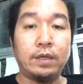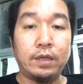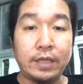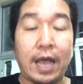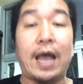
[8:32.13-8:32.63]

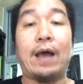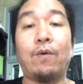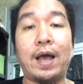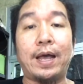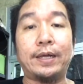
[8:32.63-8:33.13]
อย่าหา
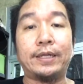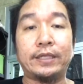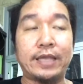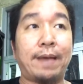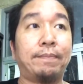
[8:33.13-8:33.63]
ว่านั
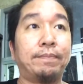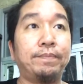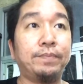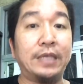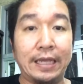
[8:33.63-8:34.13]
ดแจม
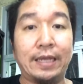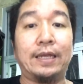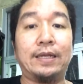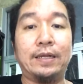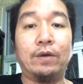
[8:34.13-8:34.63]
ยิง
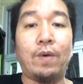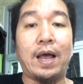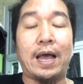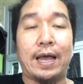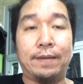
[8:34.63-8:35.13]
หรือ
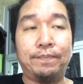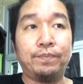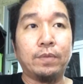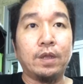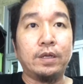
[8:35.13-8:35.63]
ว่า
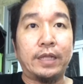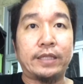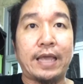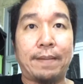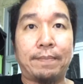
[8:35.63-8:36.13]
นั
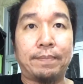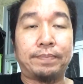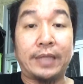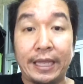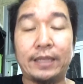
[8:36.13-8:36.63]
ดแจม
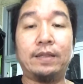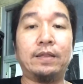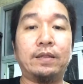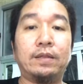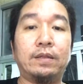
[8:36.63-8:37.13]
ติด
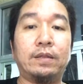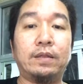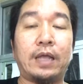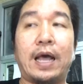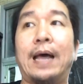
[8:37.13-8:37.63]

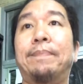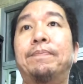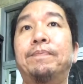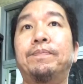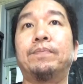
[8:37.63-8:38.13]
นะครับ
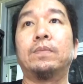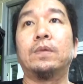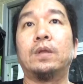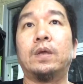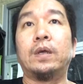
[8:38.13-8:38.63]

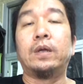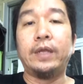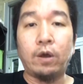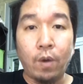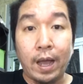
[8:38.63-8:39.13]

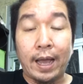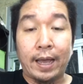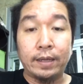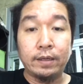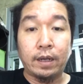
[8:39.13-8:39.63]
เรียกว่า
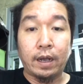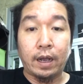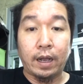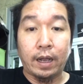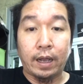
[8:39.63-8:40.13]

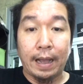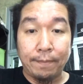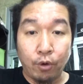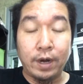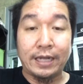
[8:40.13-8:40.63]

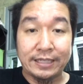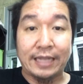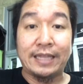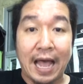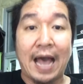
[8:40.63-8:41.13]
กำมลสั
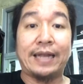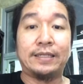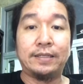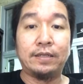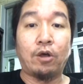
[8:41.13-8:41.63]
นดาน
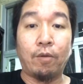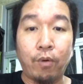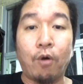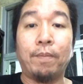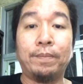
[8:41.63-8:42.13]
ของ
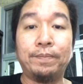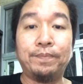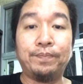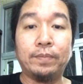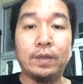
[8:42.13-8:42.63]
ผม
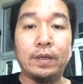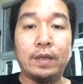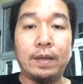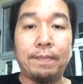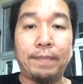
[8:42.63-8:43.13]

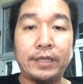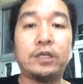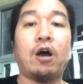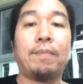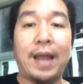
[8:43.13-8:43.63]
ไม่
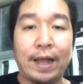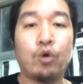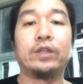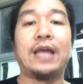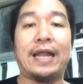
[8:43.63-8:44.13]
ชอบแรง
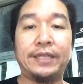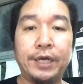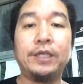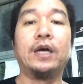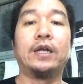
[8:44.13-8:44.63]
กดดัน
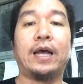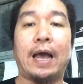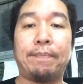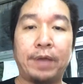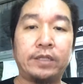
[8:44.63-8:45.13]
เยอะๆนะค
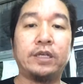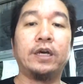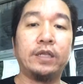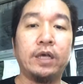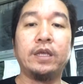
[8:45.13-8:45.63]
รับเพชเชอ
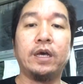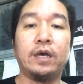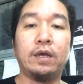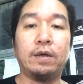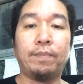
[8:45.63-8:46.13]
ร์เย
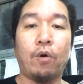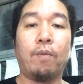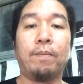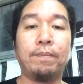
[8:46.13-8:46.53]
อะๆผม